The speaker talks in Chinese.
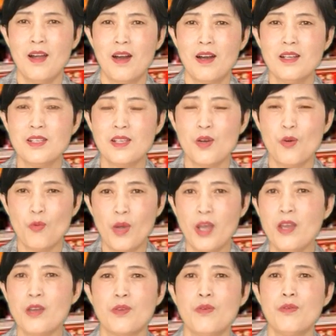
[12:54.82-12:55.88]
而且我
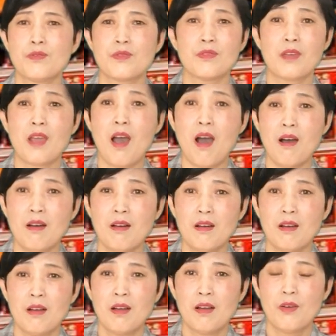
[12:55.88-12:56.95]
也用中药。
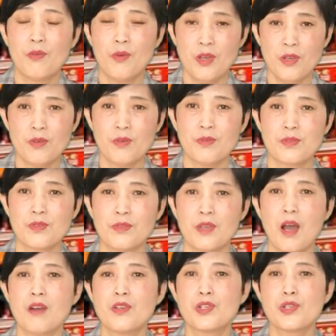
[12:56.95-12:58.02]
我也用中
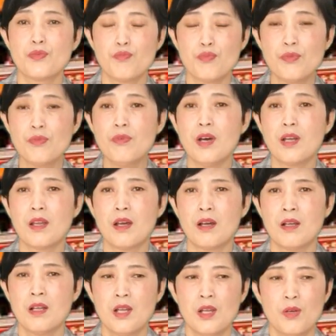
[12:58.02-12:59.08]
药，只不过
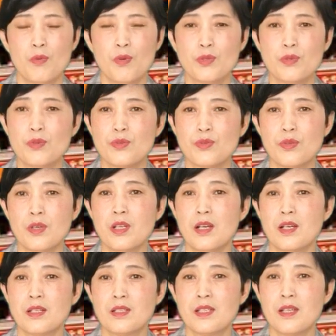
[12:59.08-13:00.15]
呢，我就觉
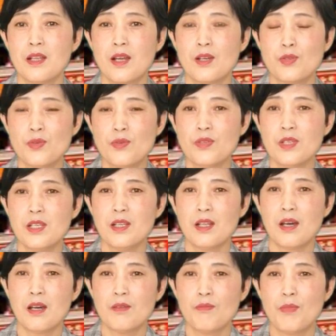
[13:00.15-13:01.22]
得现在中医
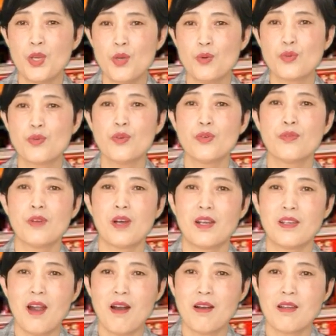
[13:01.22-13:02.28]
呢没有说出个
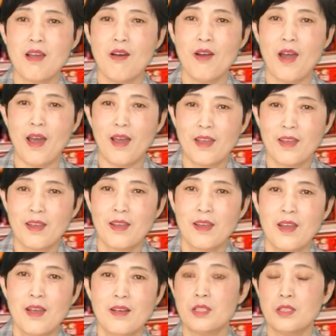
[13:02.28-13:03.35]
一二幺来，
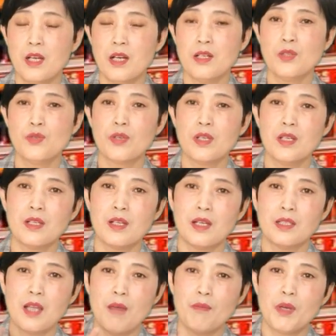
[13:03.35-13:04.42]
让人觉得
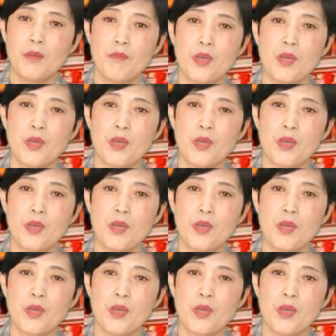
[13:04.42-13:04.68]
呢他们